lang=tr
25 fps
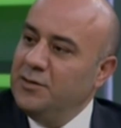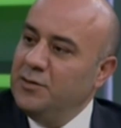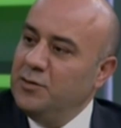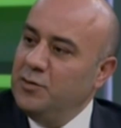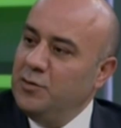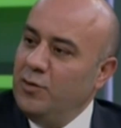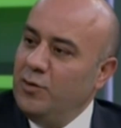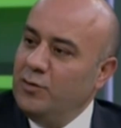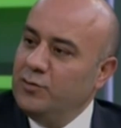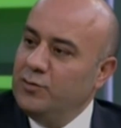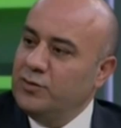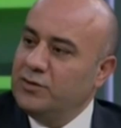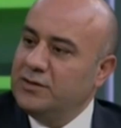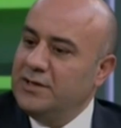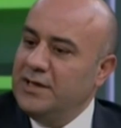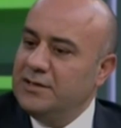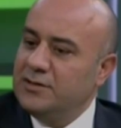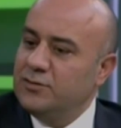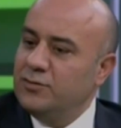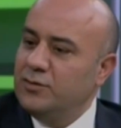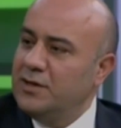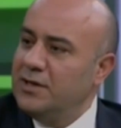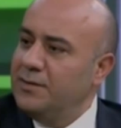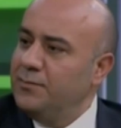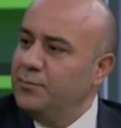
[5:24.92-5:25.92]
olduktan
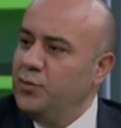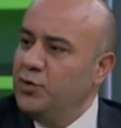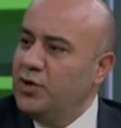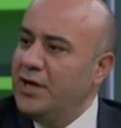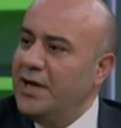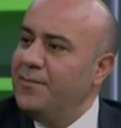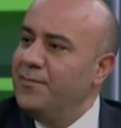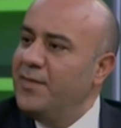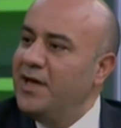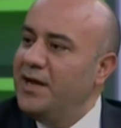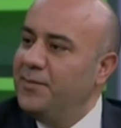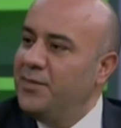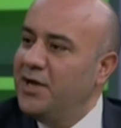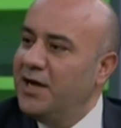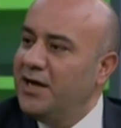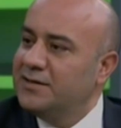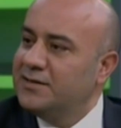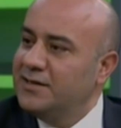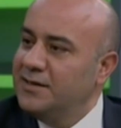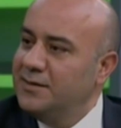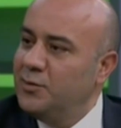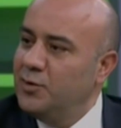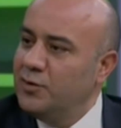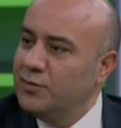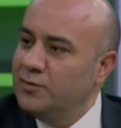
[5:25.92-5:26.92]
sonra mükemmel bir
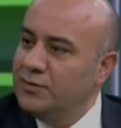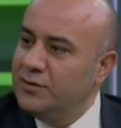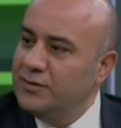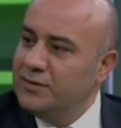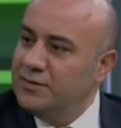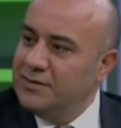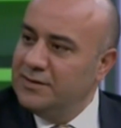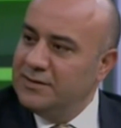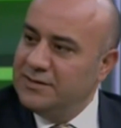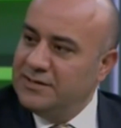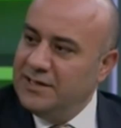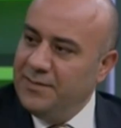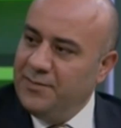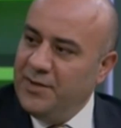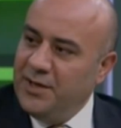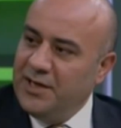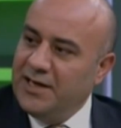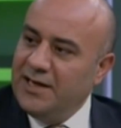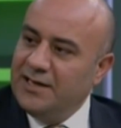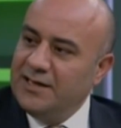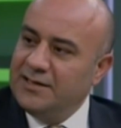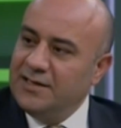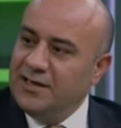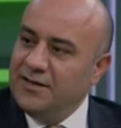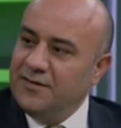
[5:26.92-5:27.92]
atılım oldu
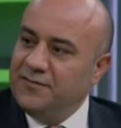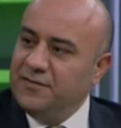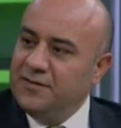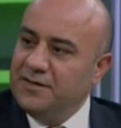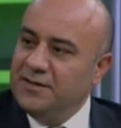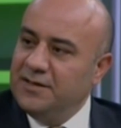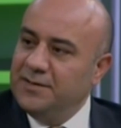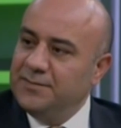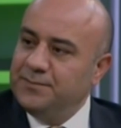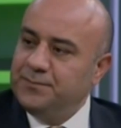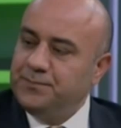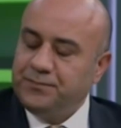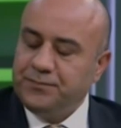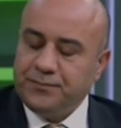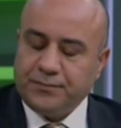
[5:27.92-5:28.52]
SPK tarafından.